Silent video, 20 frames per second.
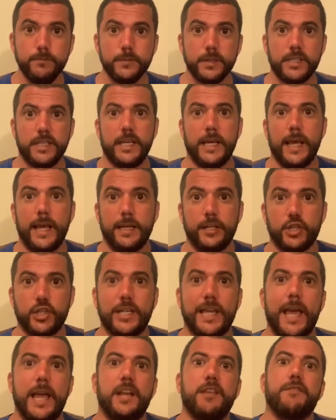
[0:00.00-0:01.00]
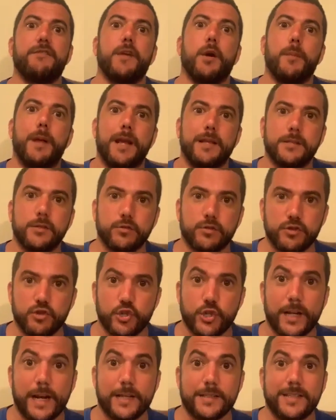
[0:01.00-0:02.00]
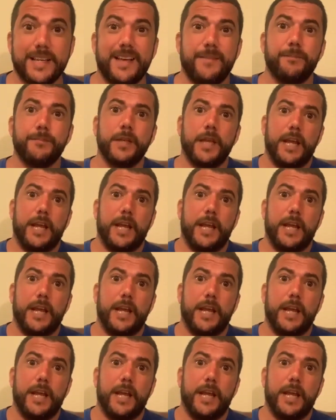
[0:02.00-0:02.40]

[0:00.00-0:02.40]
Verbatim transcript: que eles querem ver o Brasil se desgraçar,